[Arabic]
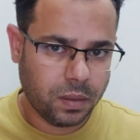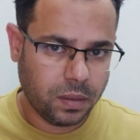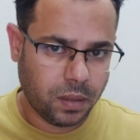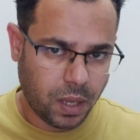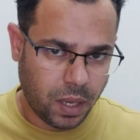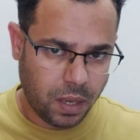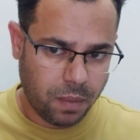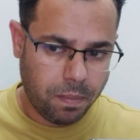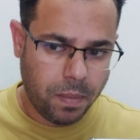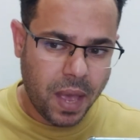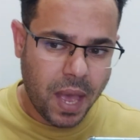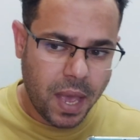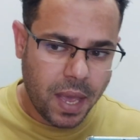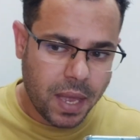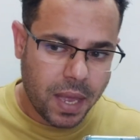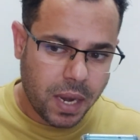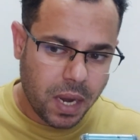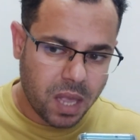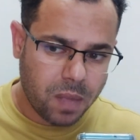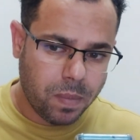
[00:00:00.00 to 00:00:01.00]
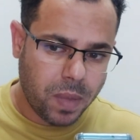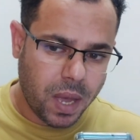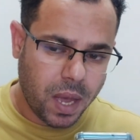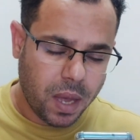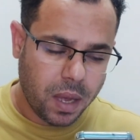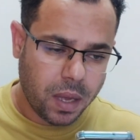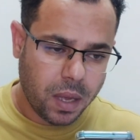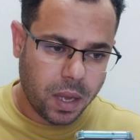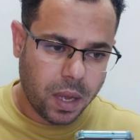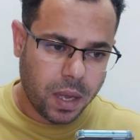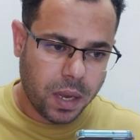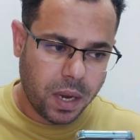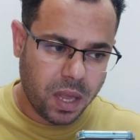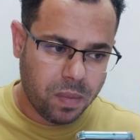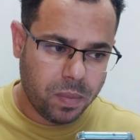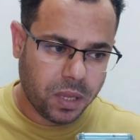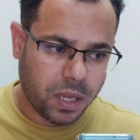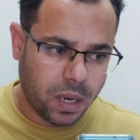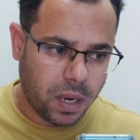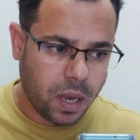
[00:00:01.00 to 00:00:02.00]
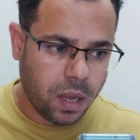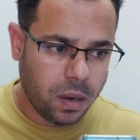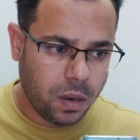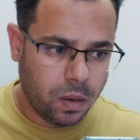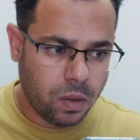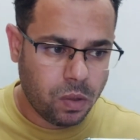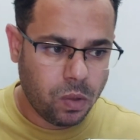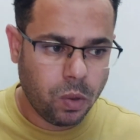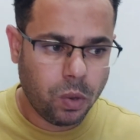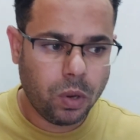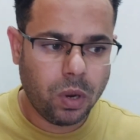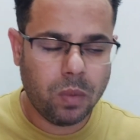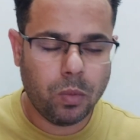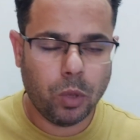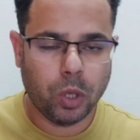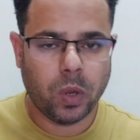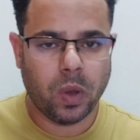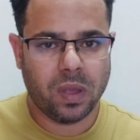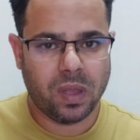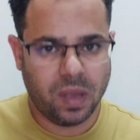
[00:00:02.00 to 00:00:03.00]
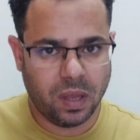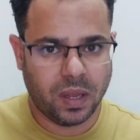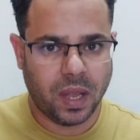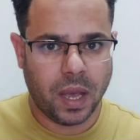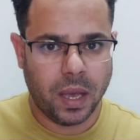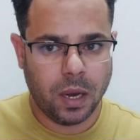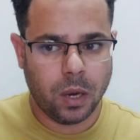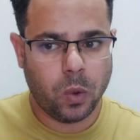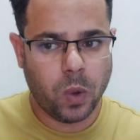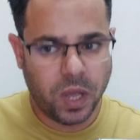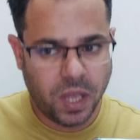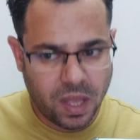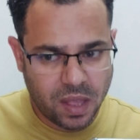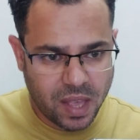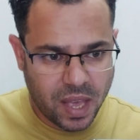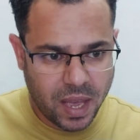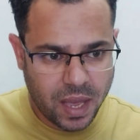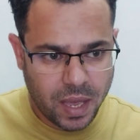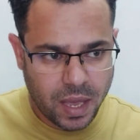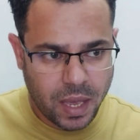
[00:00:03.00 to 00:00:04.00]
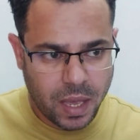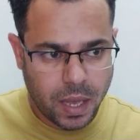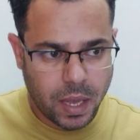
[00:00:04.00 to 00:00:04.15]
طيب ما هي النسبة نسبة النقر للظهور المتوسطة الكويسة